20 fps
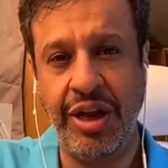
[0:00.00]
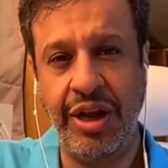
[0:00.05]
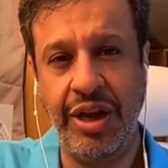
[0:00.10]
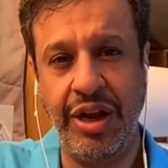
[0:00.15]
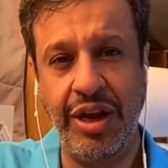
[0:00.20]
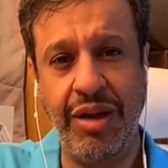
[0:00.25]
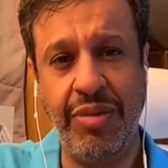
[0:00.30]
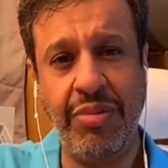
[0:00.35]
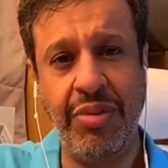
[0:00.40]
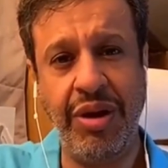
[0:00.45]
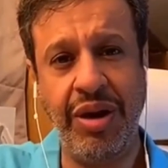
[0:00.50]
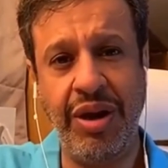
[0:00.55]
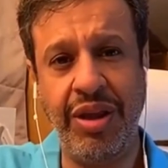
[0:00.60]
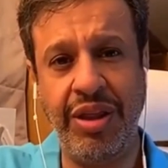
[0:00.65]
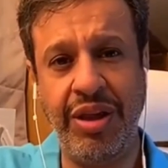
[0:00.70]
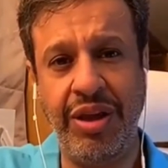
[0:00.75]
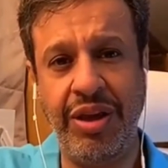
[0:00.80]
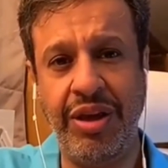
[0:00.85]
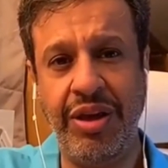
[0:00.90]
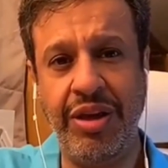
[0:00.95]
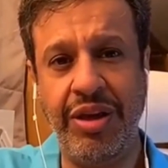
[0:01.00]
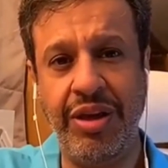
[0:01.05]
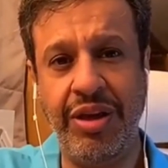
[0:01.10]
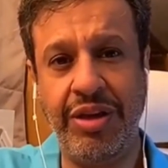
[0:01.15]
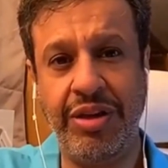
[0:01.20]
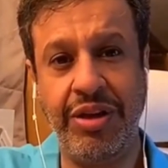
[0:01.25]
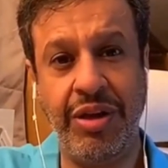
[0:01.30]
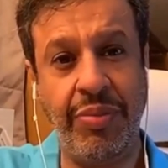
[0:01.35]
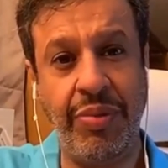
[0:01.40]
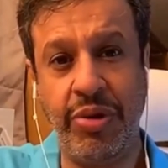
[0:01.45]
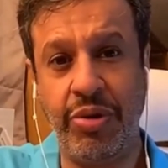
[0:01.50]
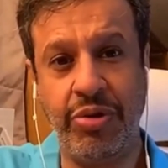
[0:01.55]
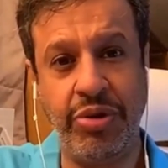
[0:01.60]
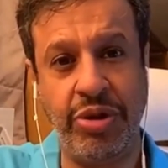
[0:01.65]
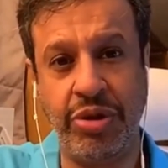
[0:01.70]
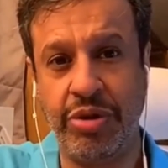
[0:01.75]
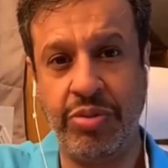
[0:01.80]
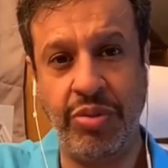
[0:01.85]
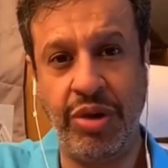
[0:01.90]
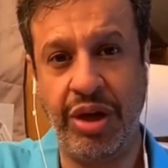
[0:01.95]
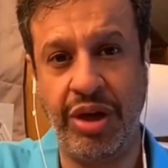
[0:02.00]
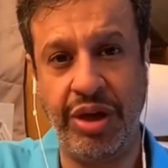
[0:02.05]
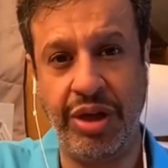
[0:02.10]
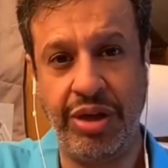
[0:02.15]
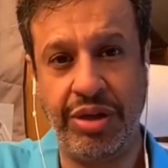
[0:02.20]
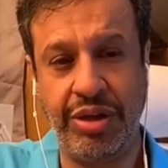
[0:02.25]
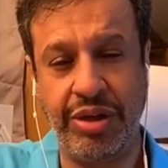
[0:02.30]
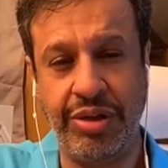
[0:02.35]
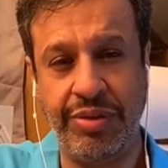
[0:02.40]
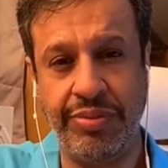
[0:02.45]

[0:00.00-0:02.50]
الامر الذي يليه اعتبره جزء من الحياه.